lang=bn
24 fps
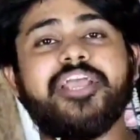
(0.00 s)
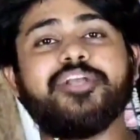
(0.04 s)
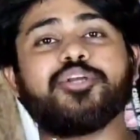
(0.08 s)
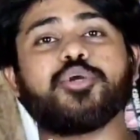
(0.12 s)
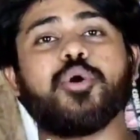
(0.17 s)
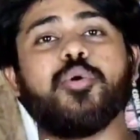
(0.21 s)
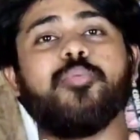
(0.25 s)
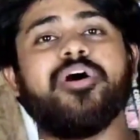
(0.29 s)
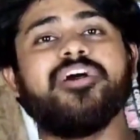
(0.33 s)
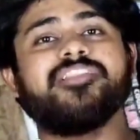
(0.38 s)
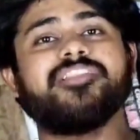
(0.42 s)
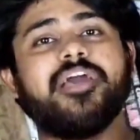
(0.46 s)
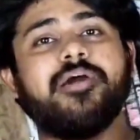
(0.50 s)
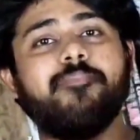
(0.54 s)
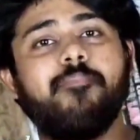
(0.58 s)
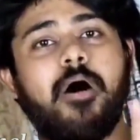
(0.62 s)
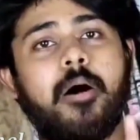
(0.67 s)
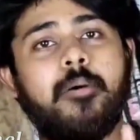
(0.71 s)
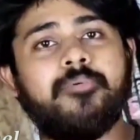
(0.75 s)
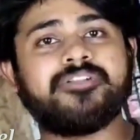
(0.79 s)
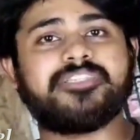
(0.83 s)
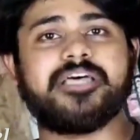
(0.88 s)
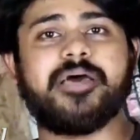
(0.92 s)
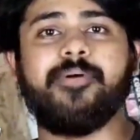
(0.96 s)
সেই সময়তে
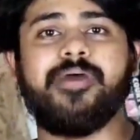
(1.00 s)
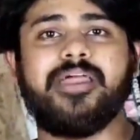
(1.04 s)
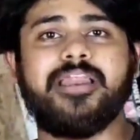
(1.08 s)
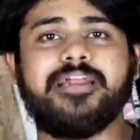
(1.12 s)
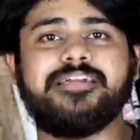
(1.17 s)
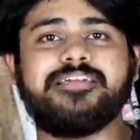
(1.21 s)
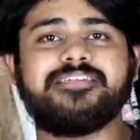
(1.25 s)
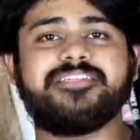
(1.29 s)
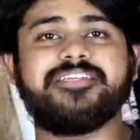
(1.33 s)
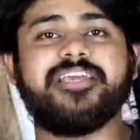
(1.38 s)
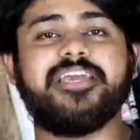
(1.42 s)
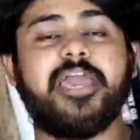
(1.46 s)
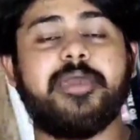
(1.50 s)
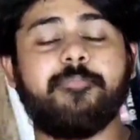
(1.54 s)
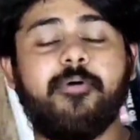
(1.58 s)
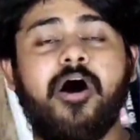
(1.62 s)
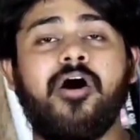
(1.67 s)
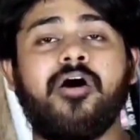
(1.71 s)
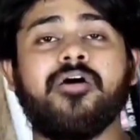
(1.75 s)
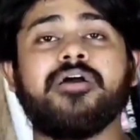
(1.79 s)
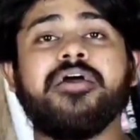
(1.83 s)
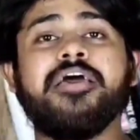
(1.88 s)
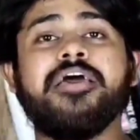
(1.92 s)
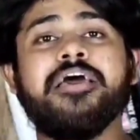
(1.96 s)
মমতা ব্যানার্জি
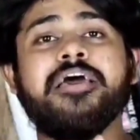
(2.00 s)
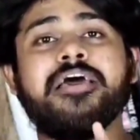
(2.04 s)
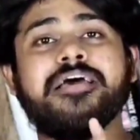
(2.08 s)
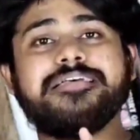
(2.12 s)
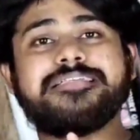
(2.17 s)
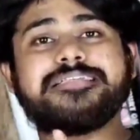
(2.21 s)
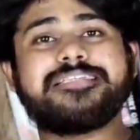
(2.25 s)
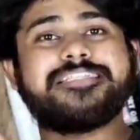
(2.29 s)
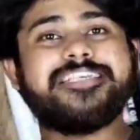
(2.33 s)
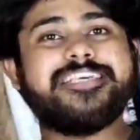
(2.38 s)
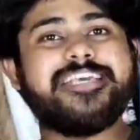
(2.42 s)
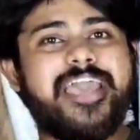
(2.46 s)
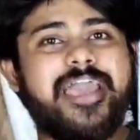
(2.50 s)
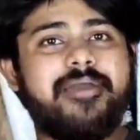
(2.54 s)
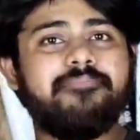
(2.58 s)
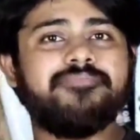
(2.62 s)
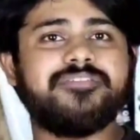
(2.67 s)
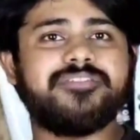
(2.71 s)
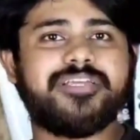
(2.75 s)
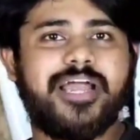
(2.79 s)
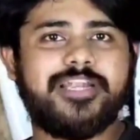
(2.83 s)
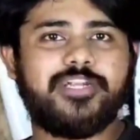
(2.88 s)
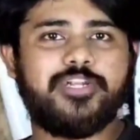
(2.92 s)
এবং সিএম